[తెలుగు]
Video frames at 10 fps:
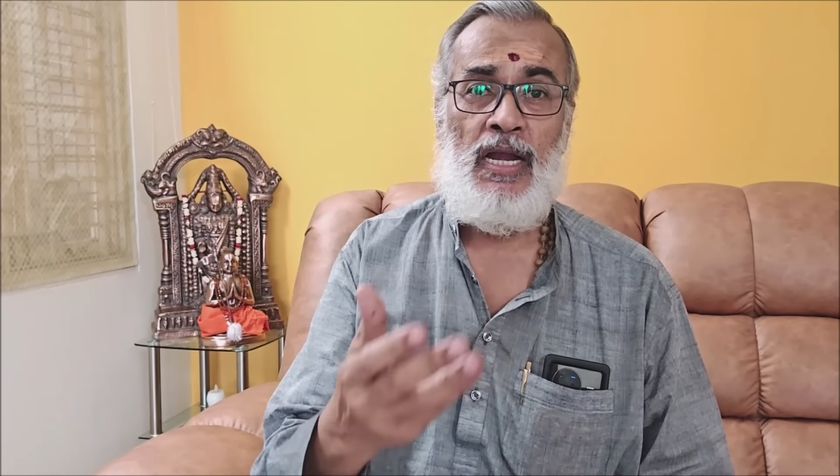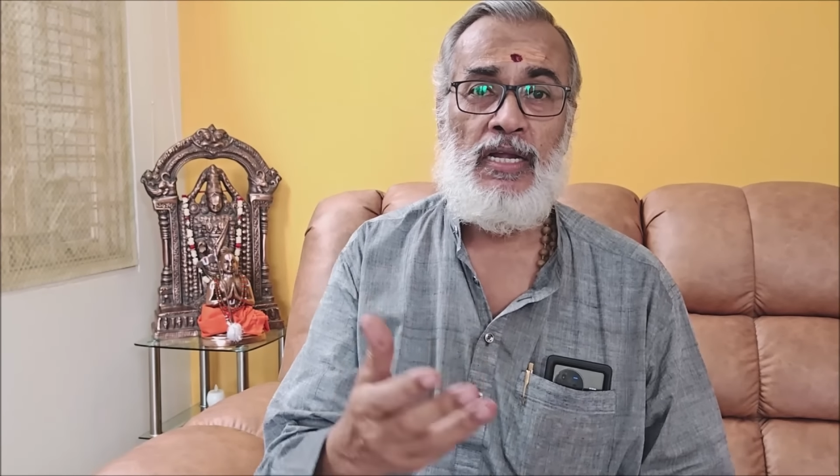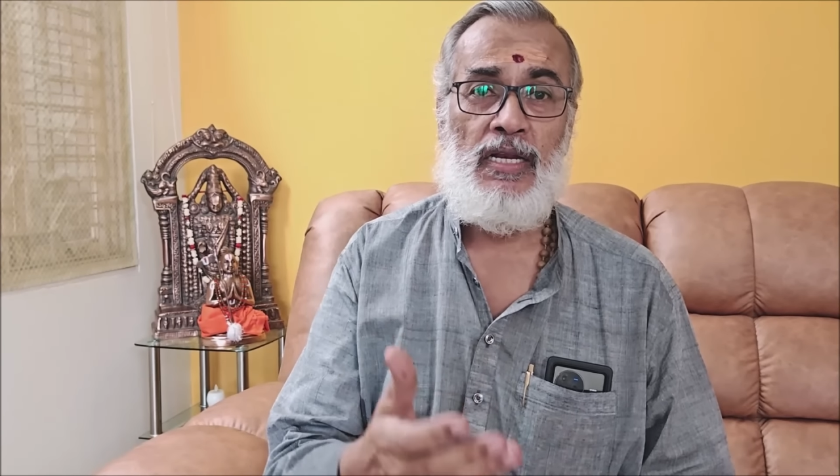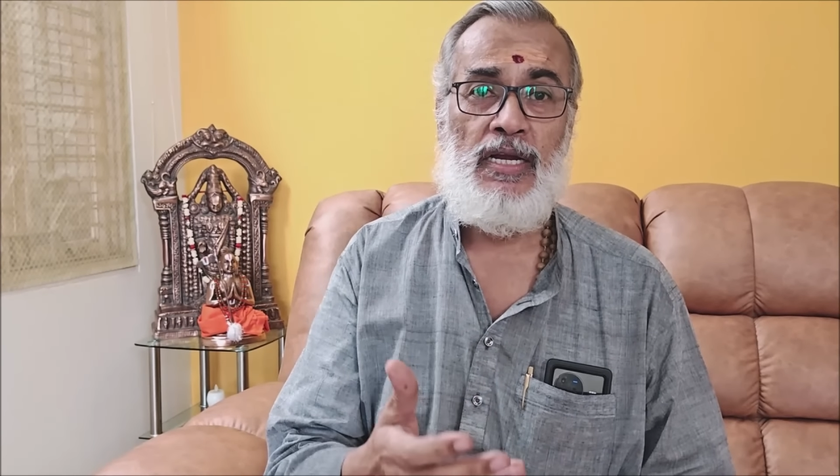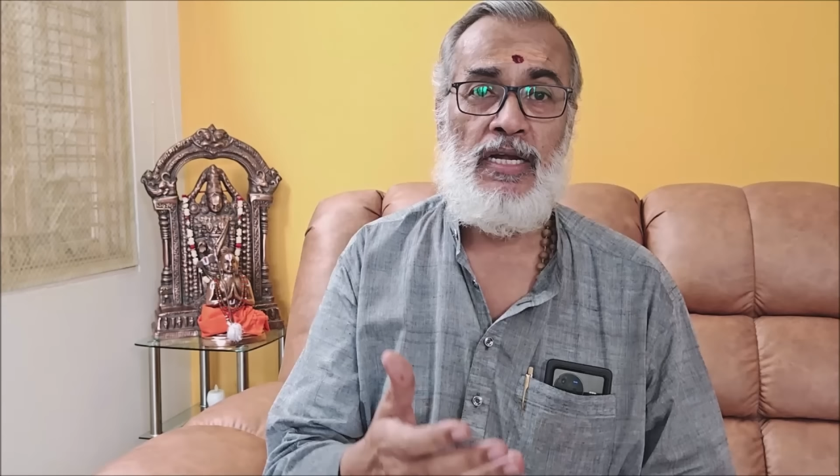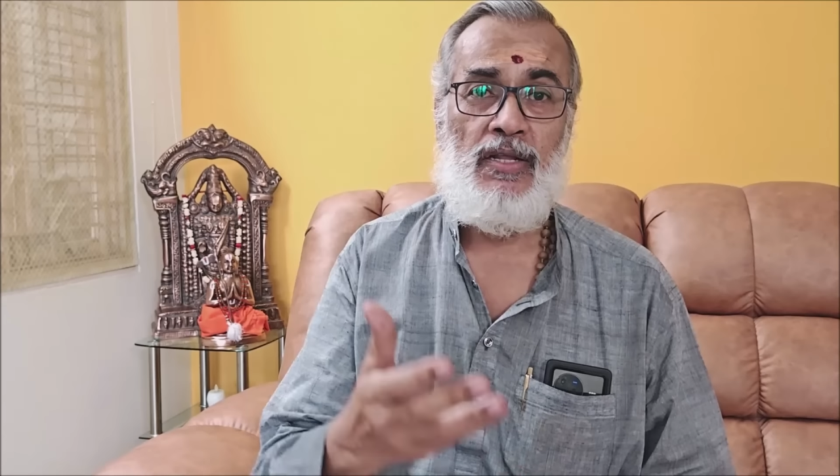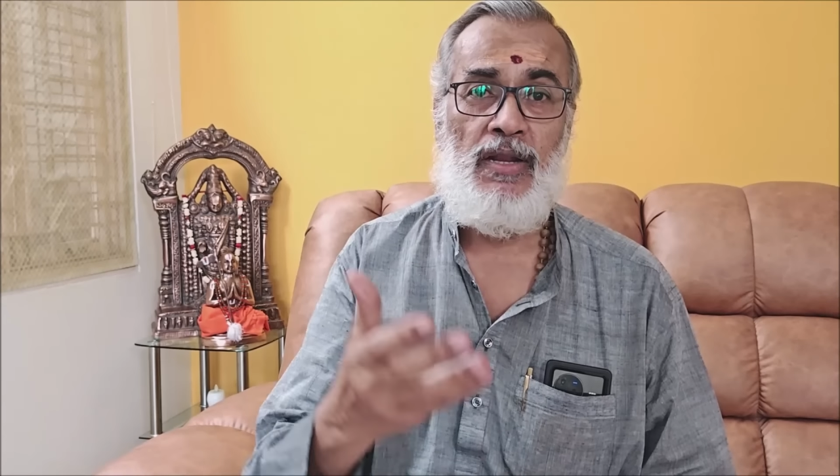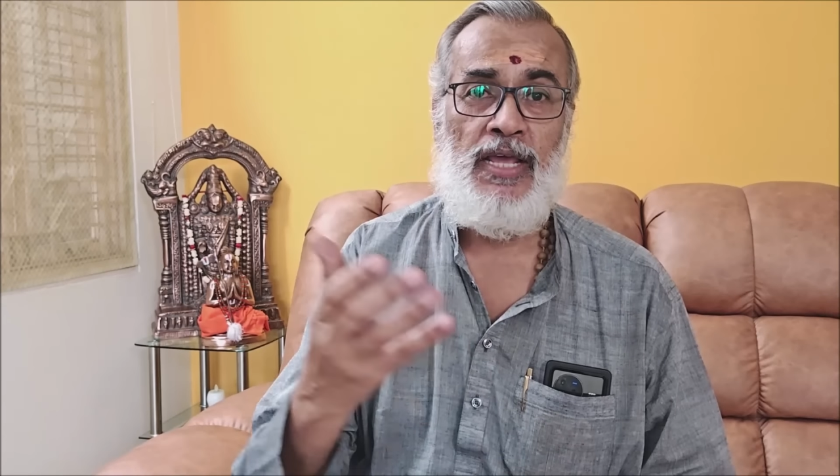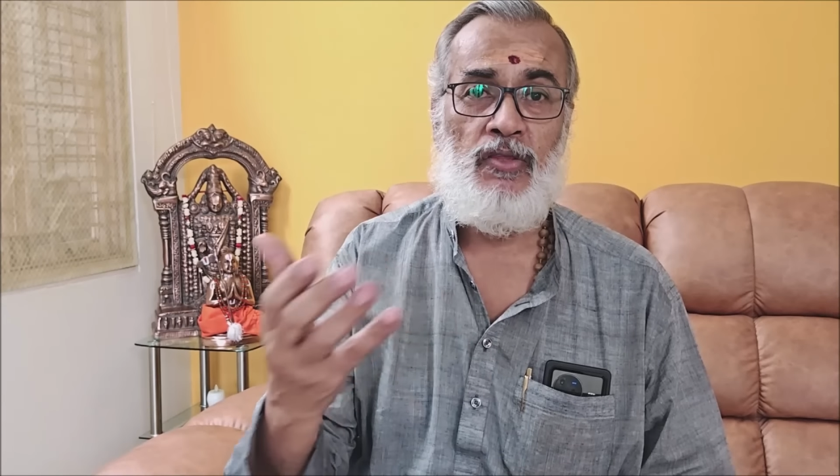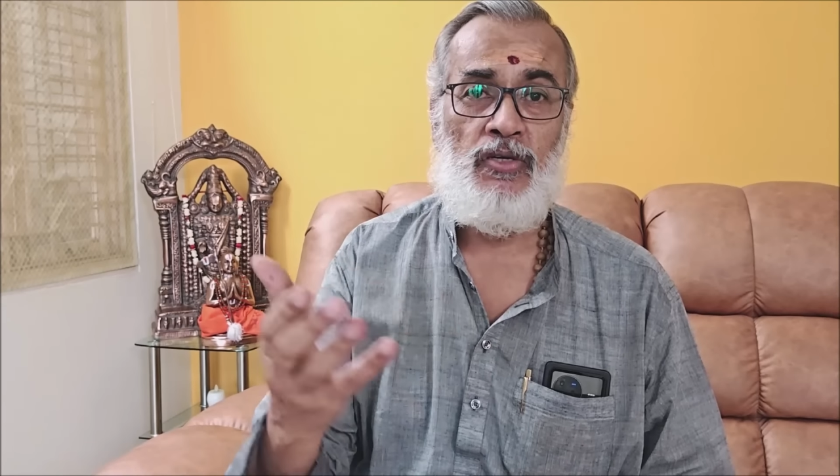గంటలు
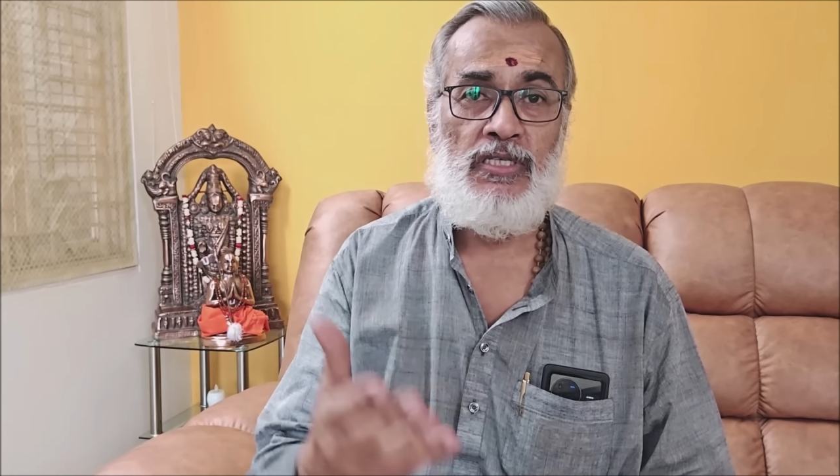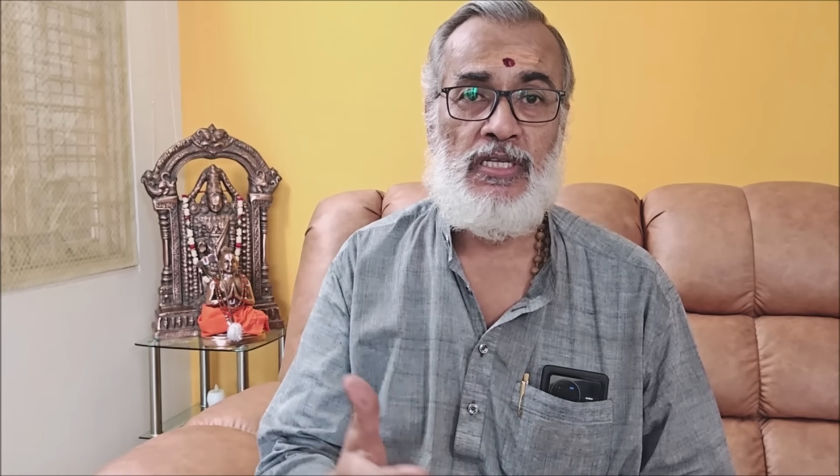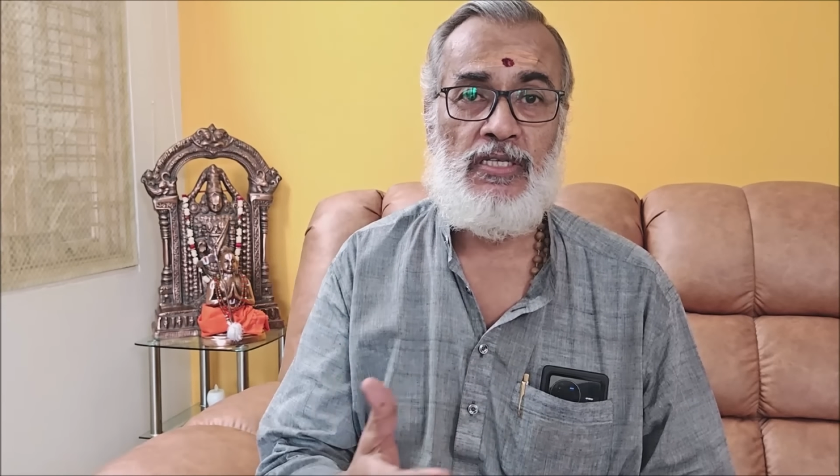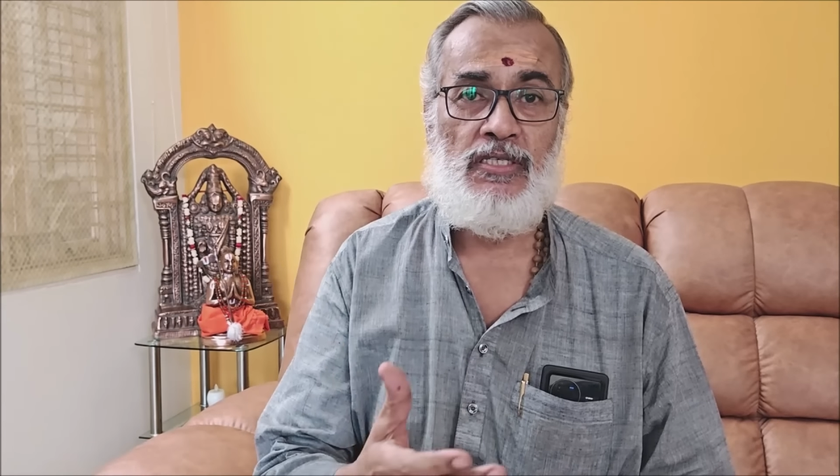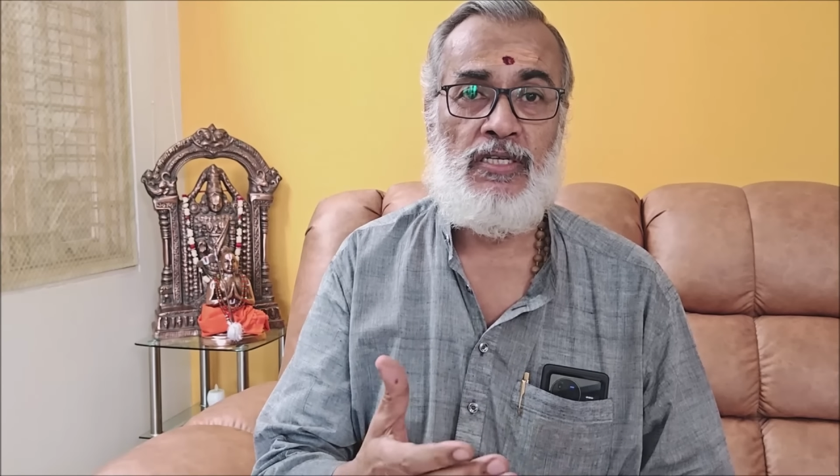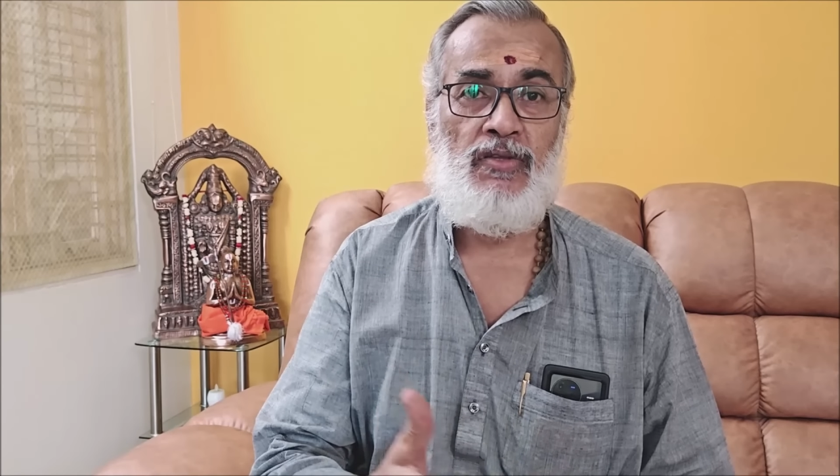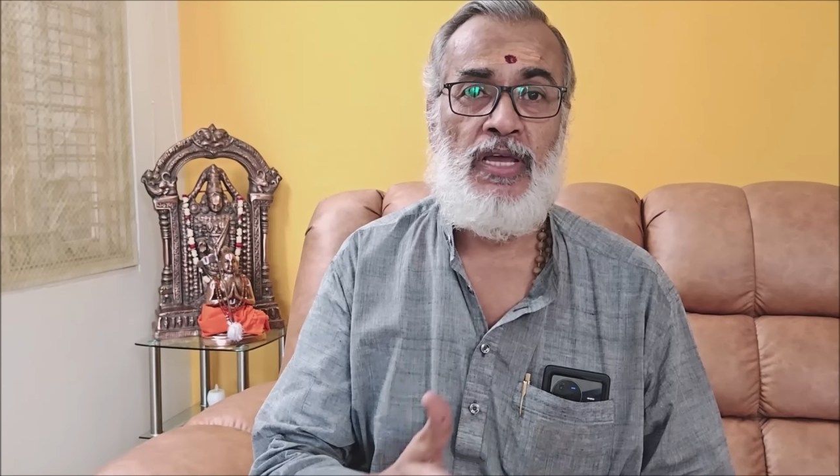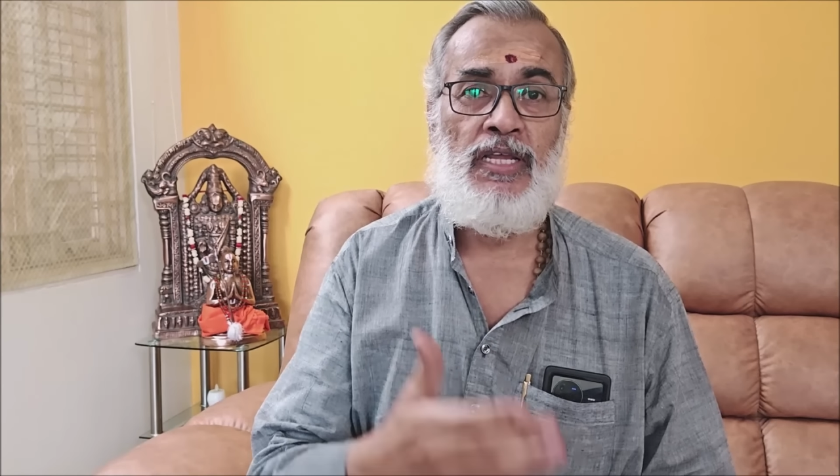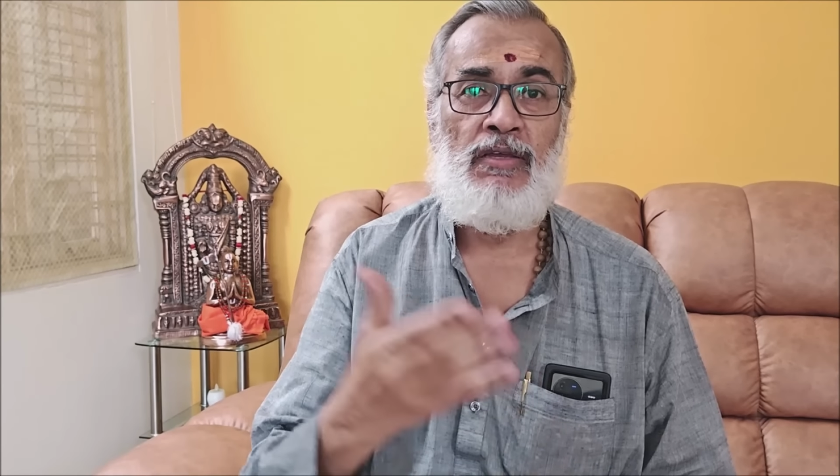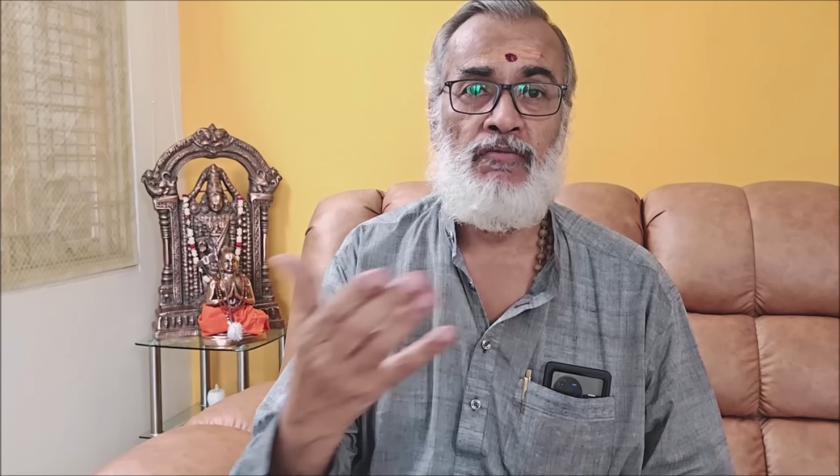గంటలు ఆయనతో డిస్కస్
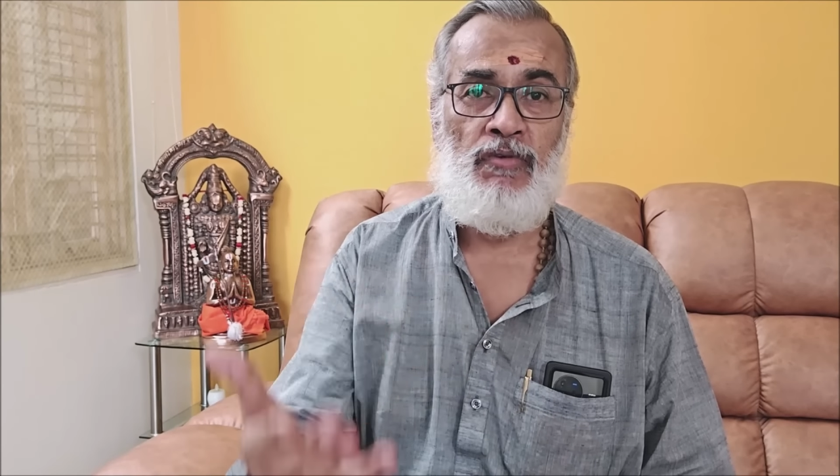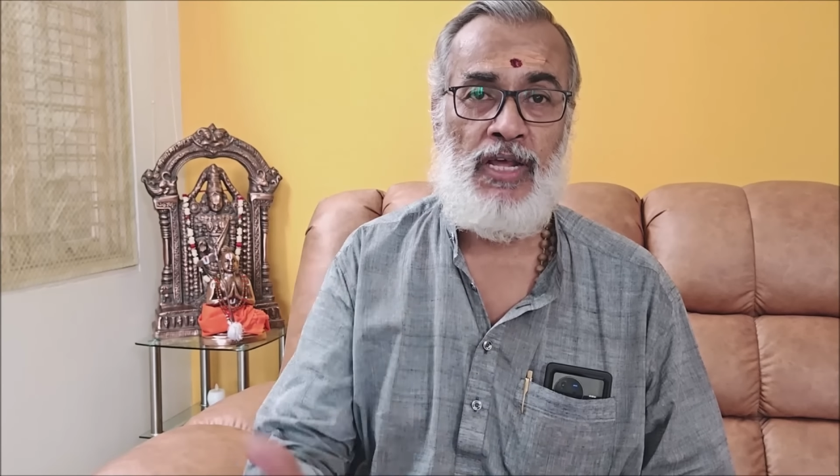చేస్తూ ఆయనకి